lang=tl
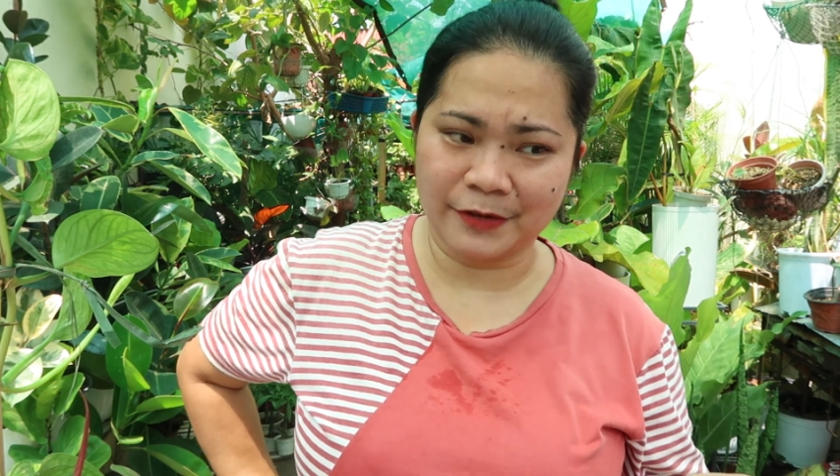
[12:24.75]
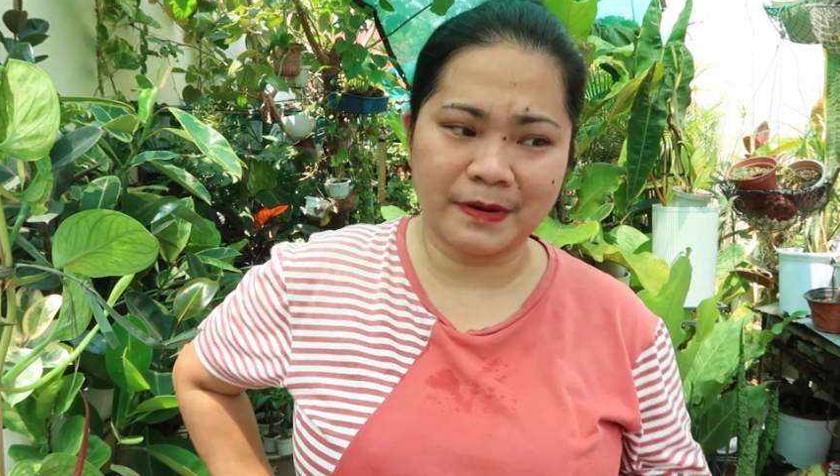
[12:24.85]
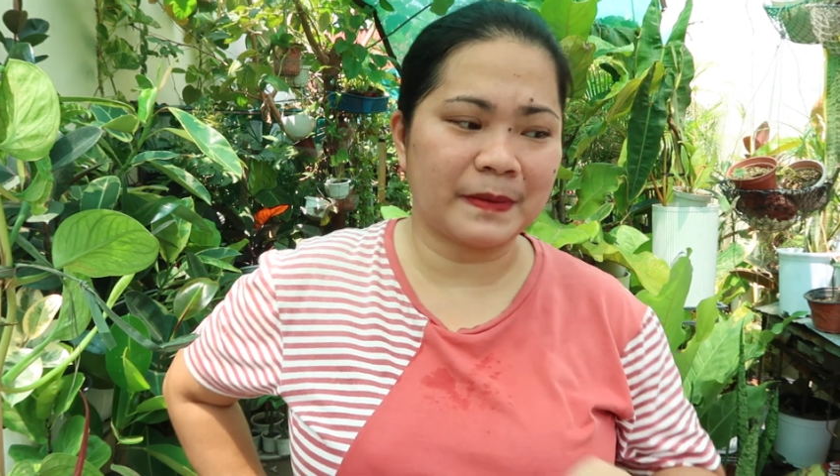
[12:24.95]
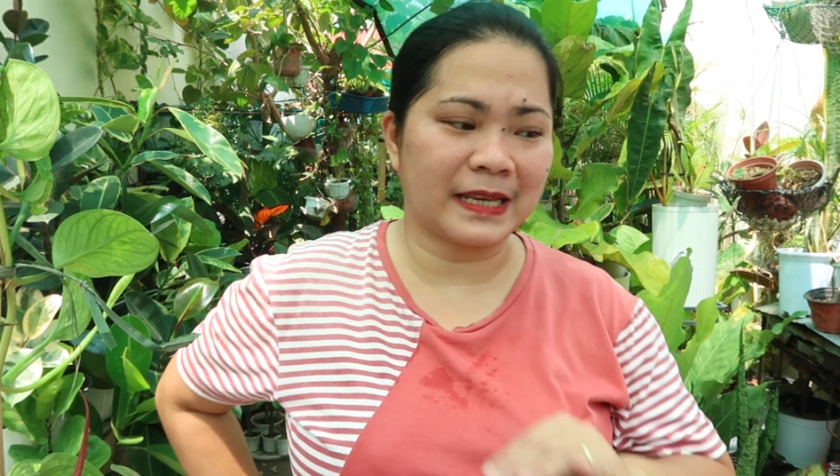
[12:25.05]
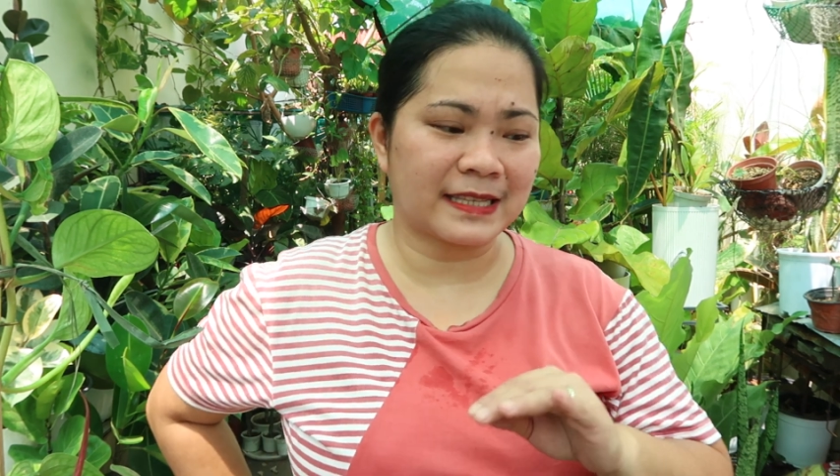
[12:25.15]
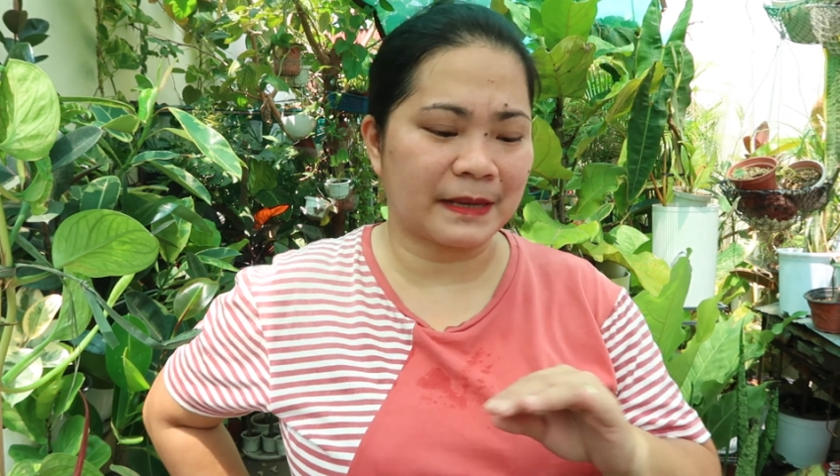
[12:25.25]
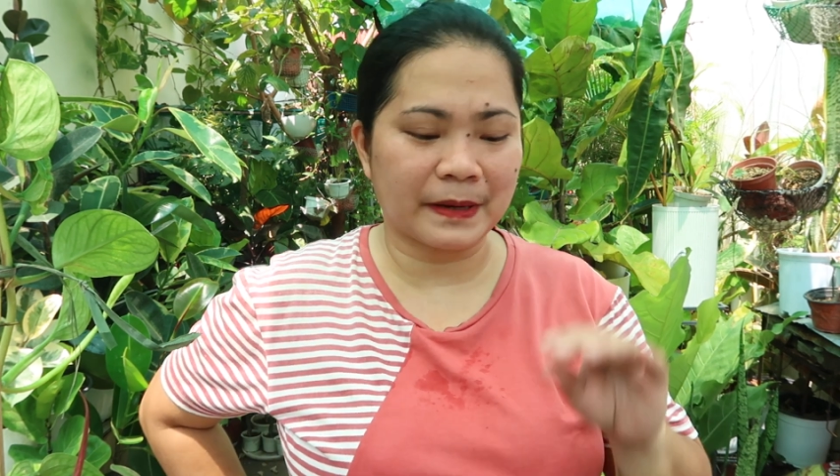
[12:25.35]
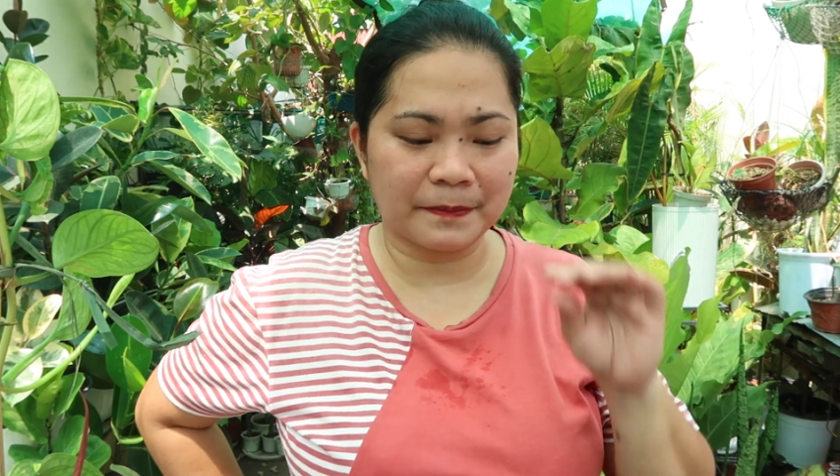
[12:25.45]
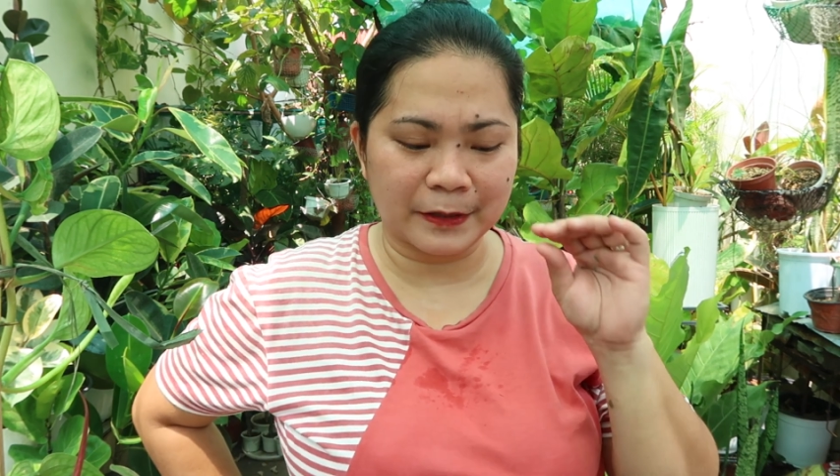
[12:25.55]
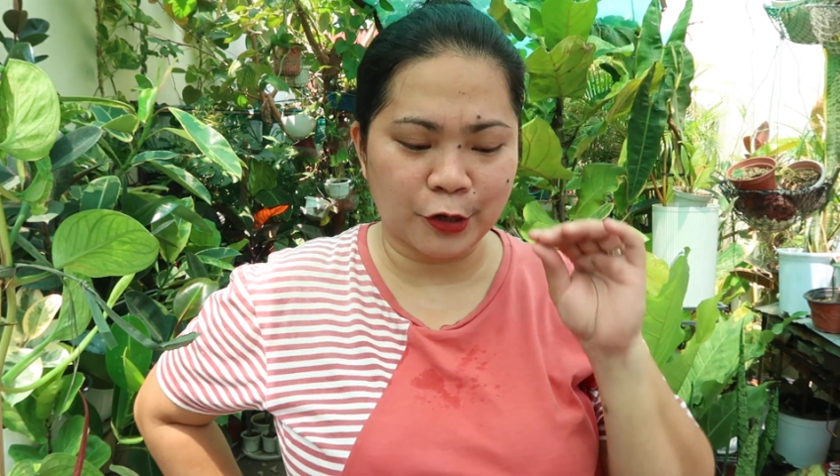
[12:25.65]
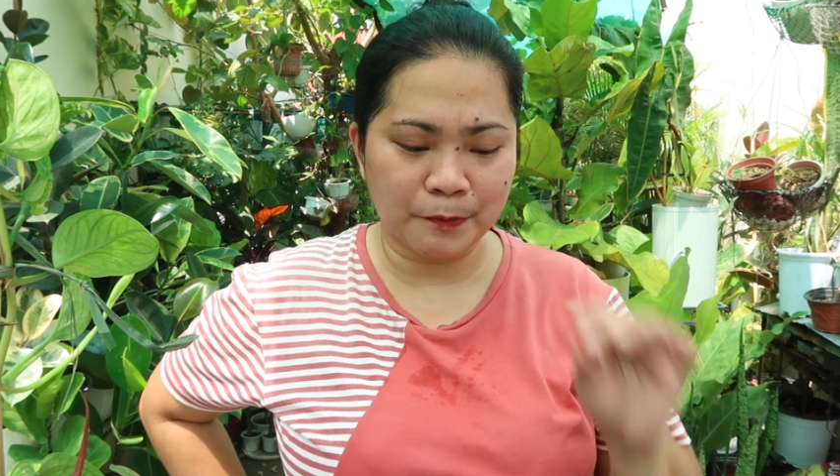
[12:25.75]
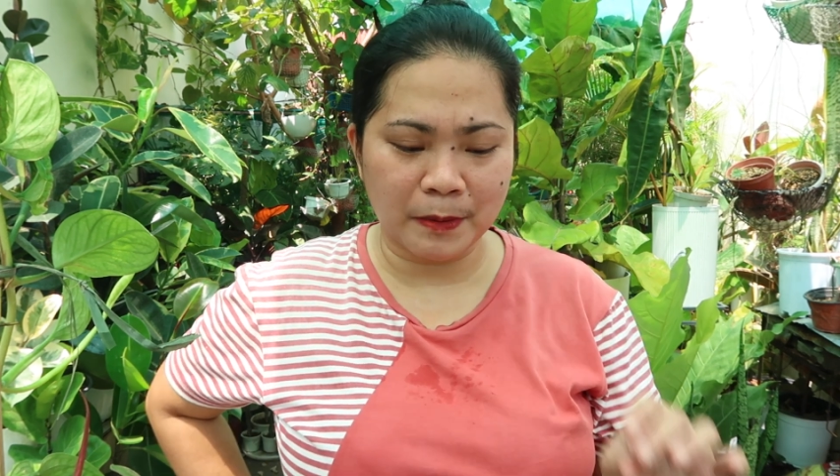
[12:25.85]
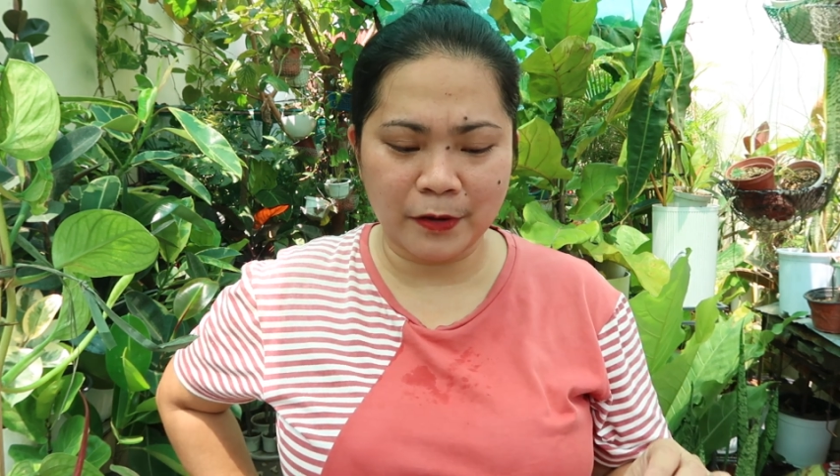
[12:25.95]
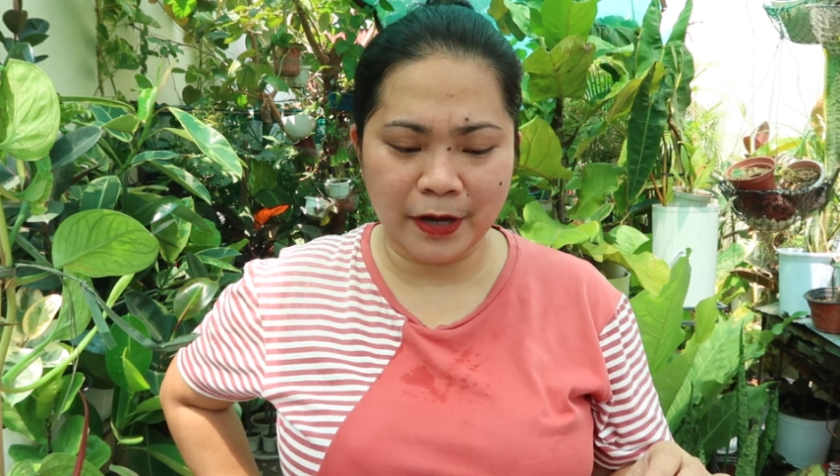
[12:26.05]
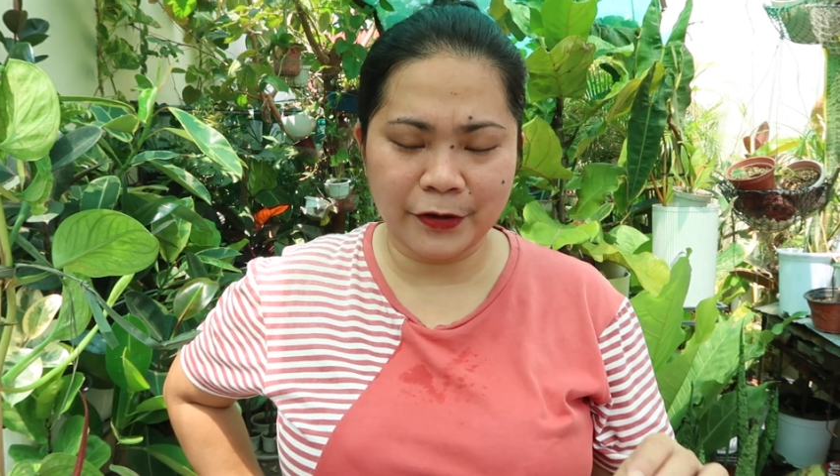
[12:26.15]
yung mabilis na pag
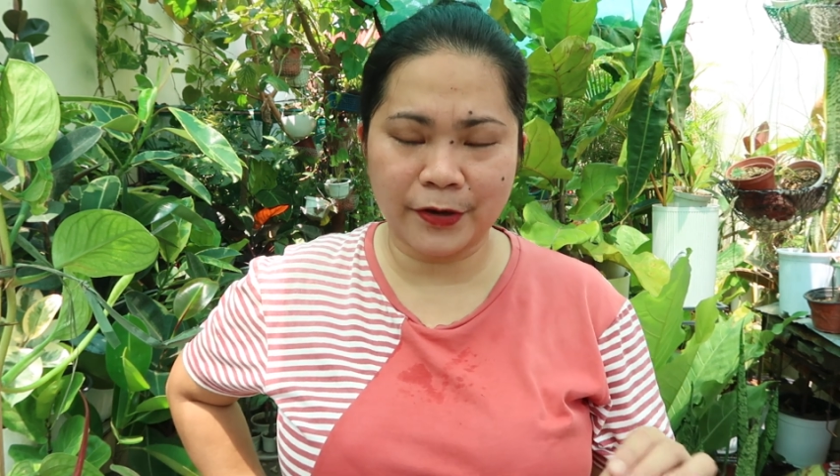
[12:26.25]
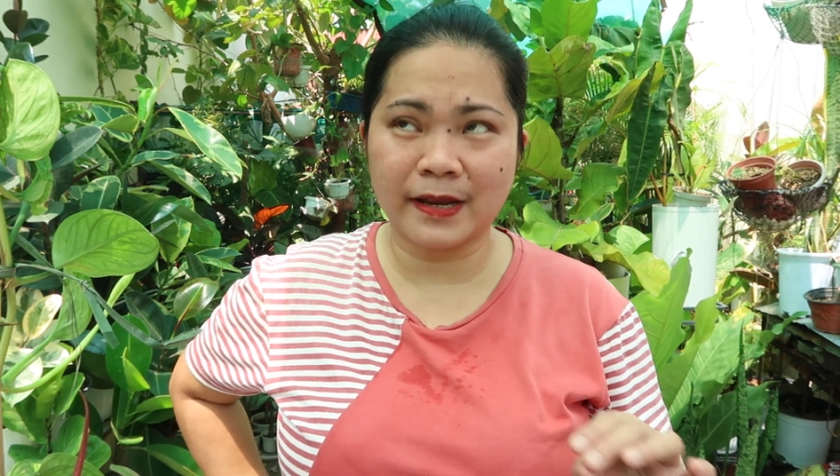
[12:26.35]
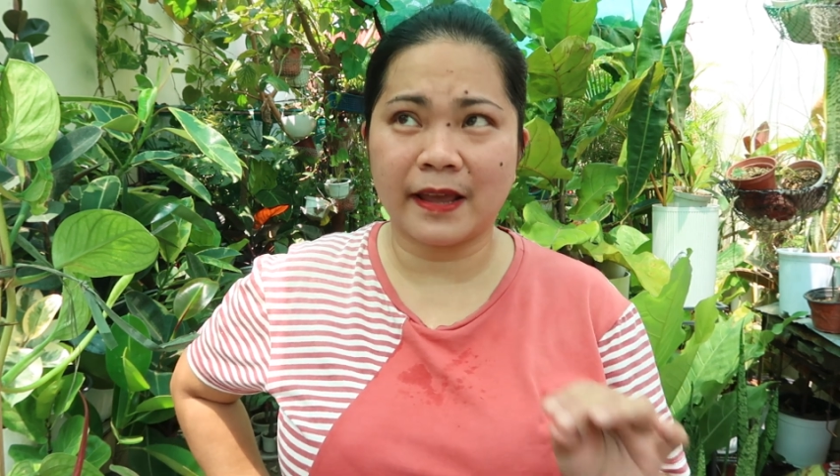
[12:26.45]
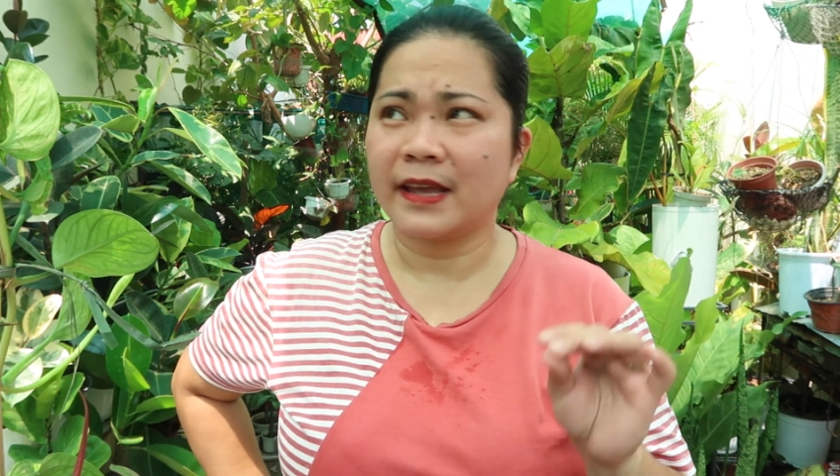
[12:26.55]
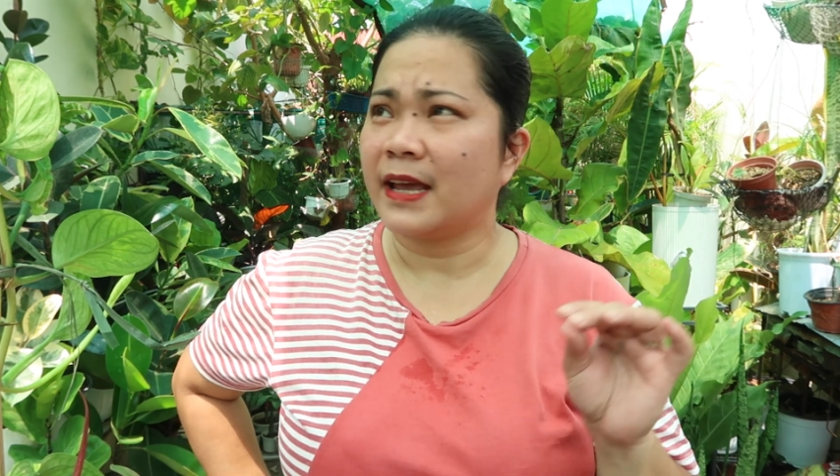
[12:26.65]
pinropa mo ngayon